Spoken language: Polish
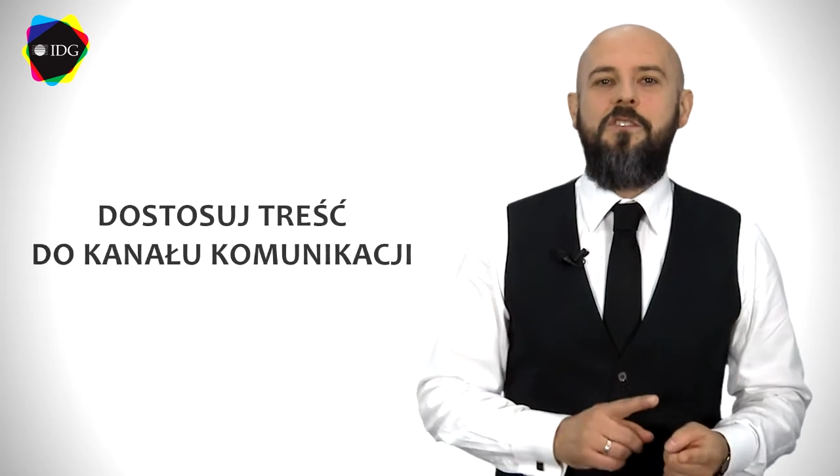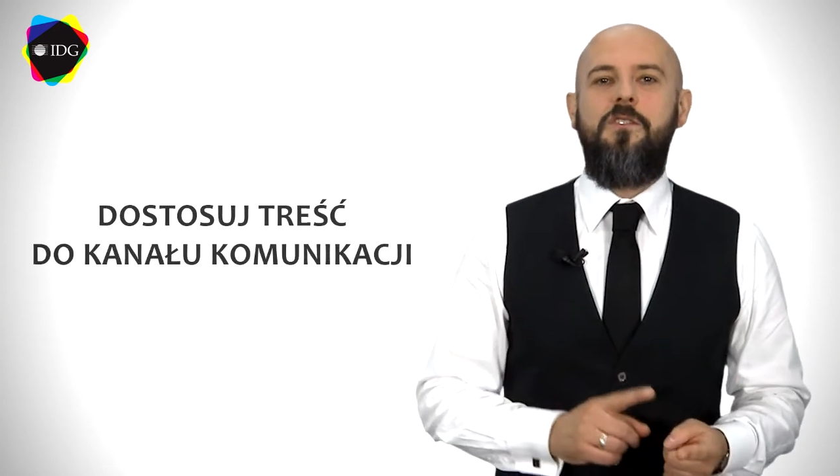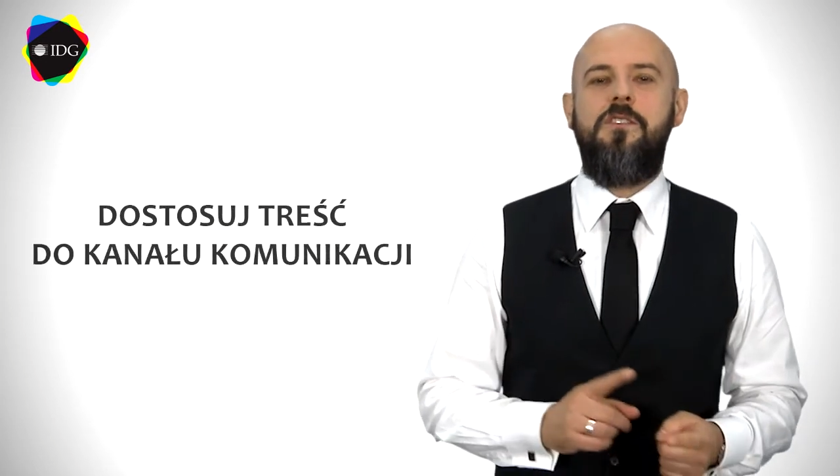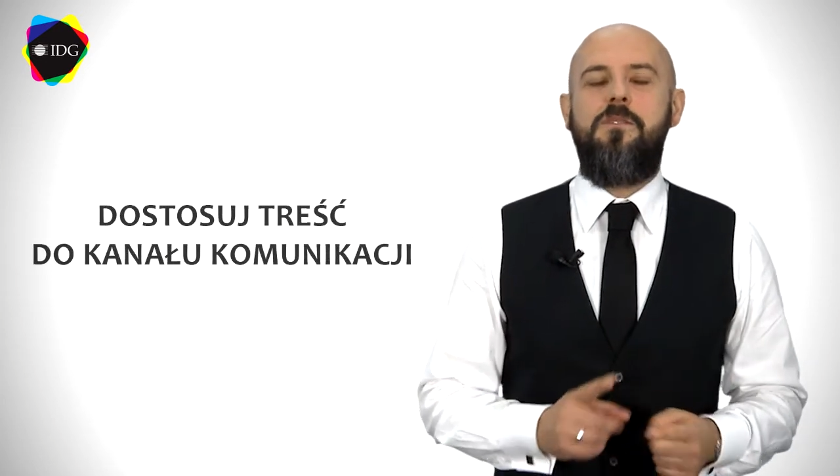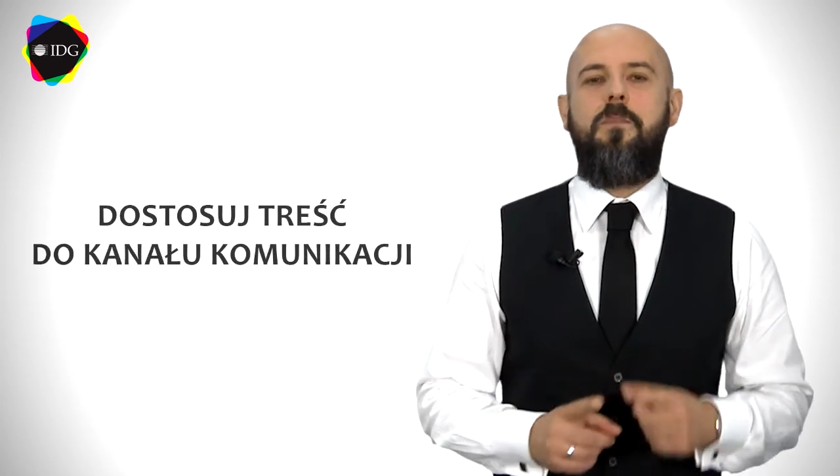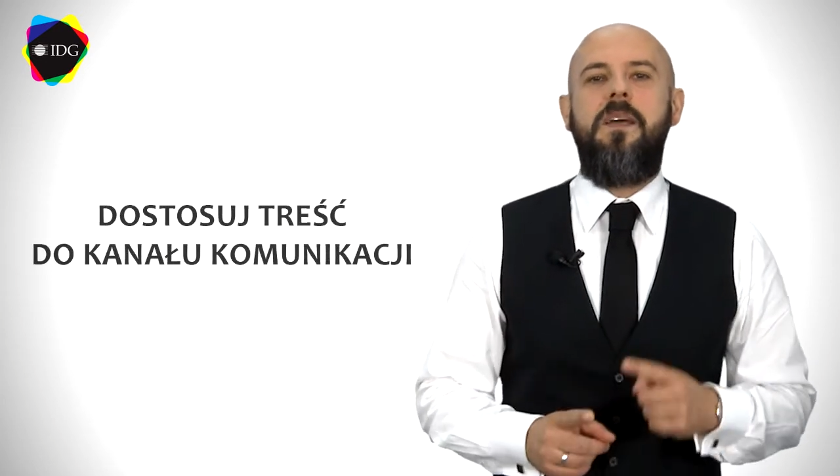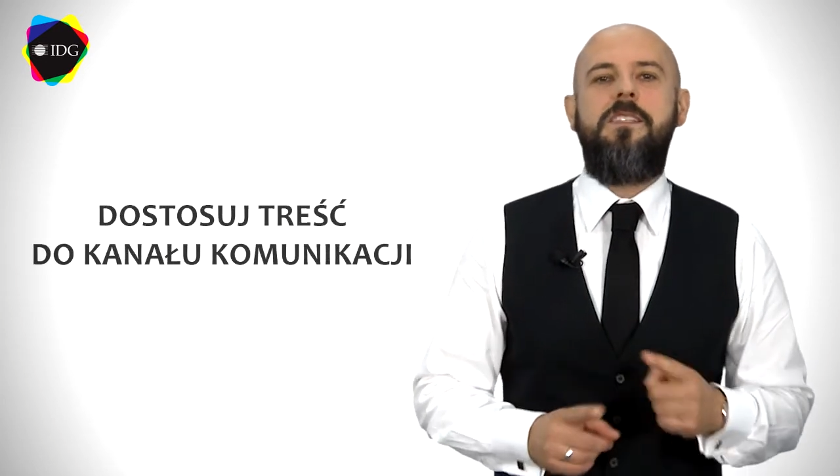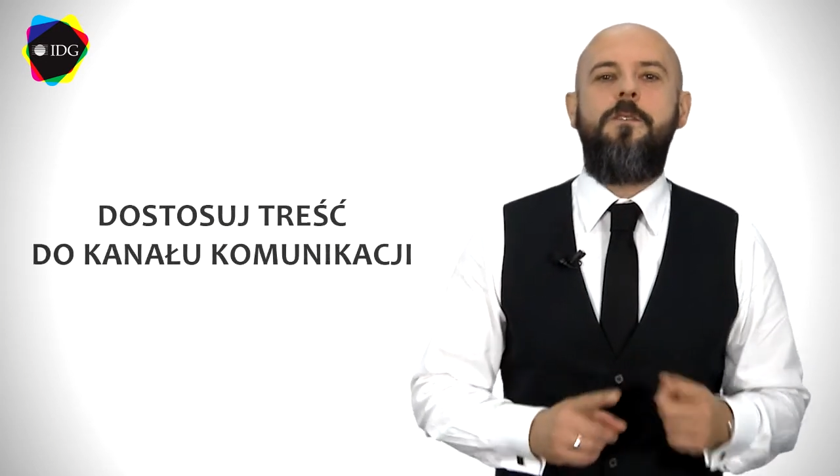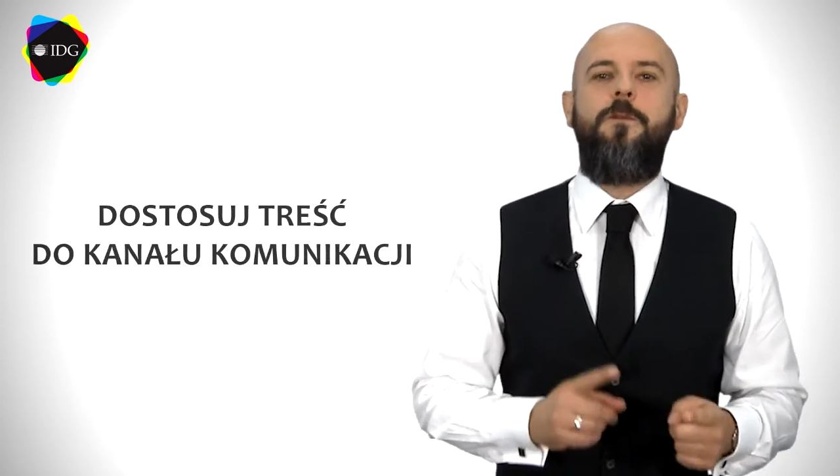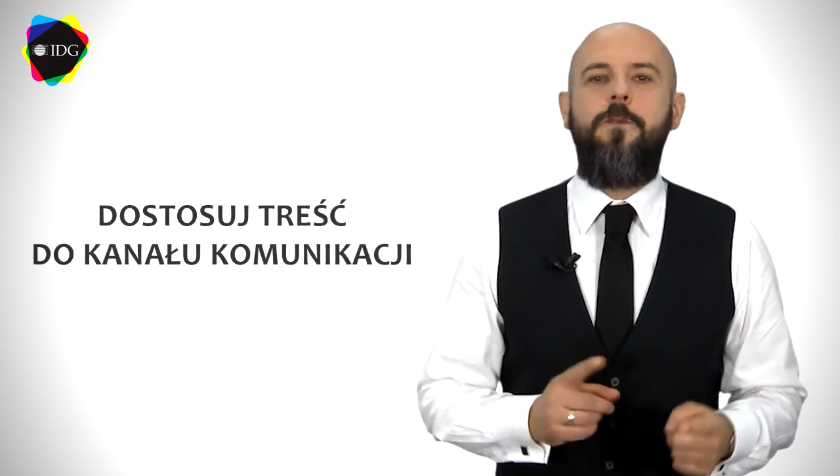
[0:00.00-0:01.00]
do
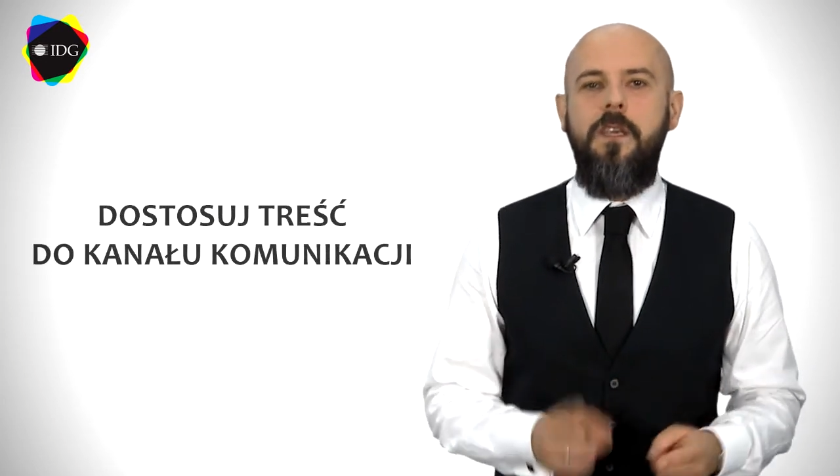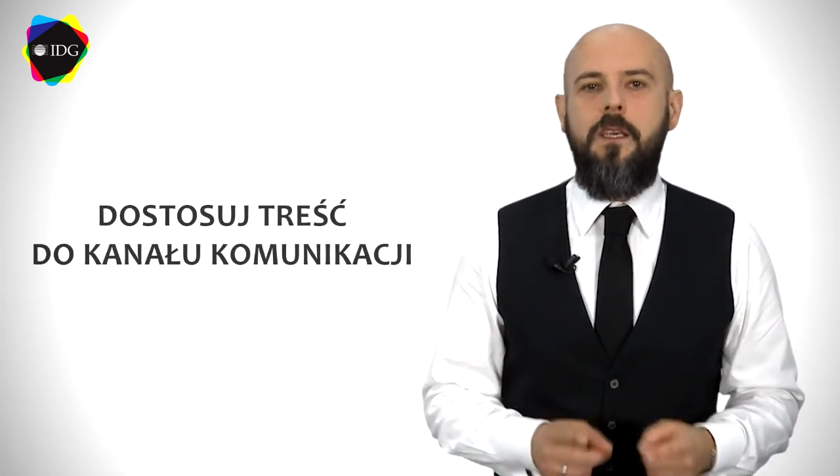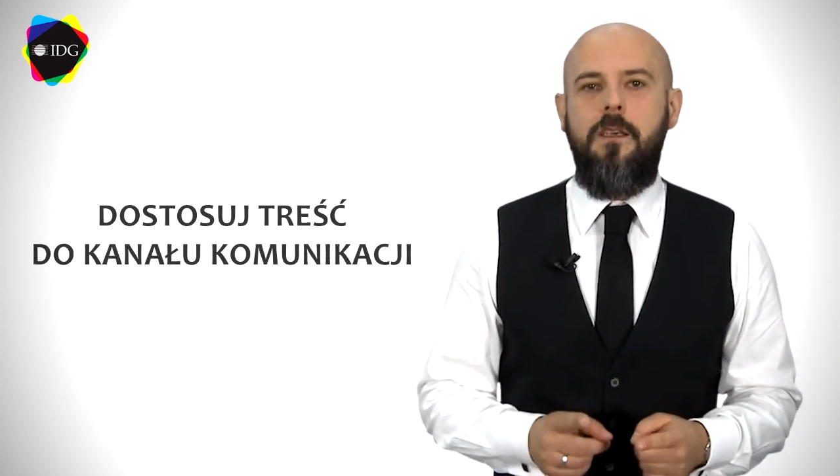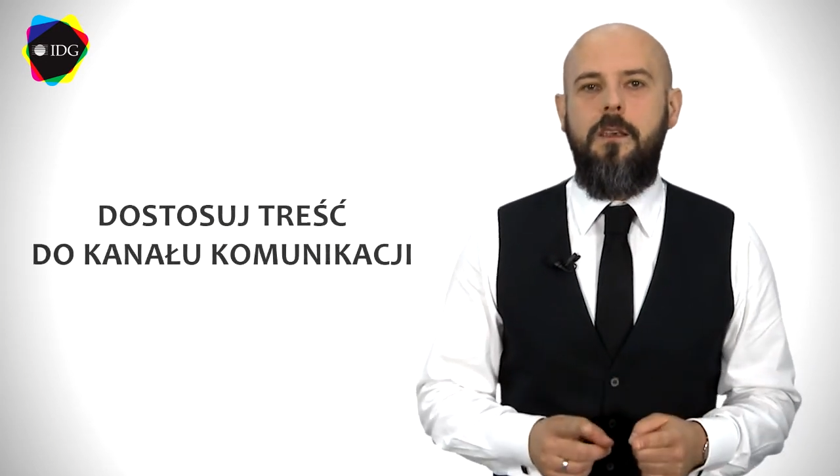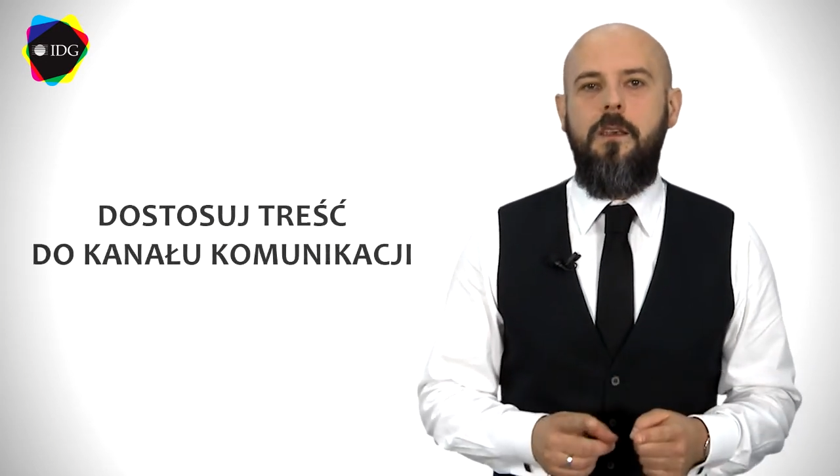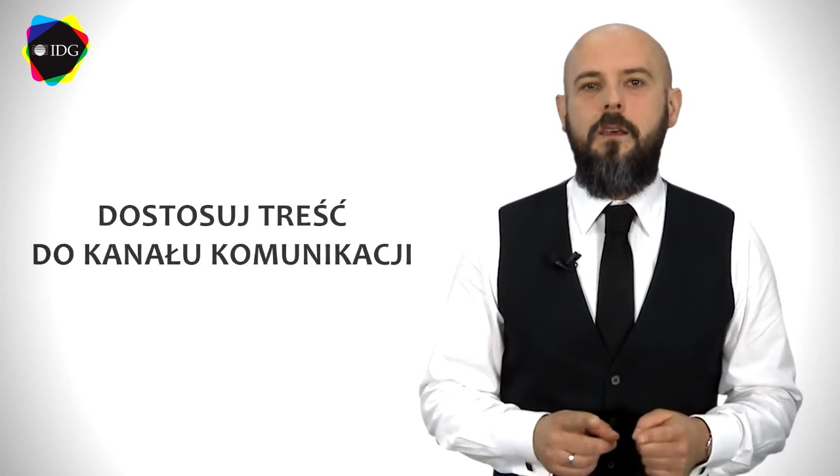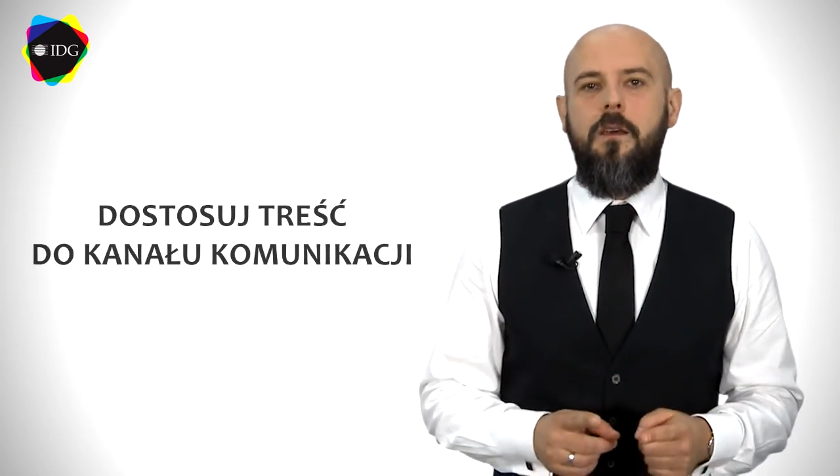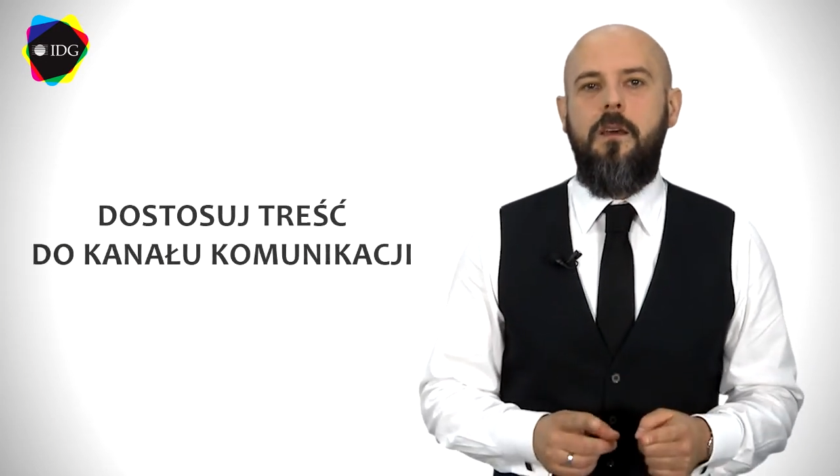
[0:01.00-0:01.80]
specyfiki